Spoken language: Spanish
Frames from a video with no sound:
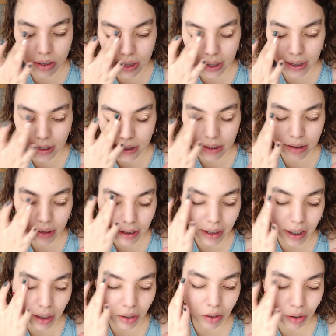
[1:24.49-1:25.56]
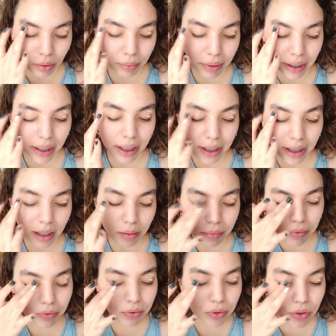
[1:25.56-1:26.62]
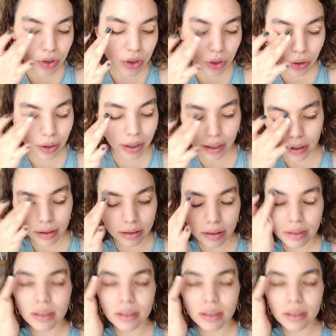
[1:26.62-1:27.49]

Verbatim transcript: Entonces quiero ver qué tal me funciona,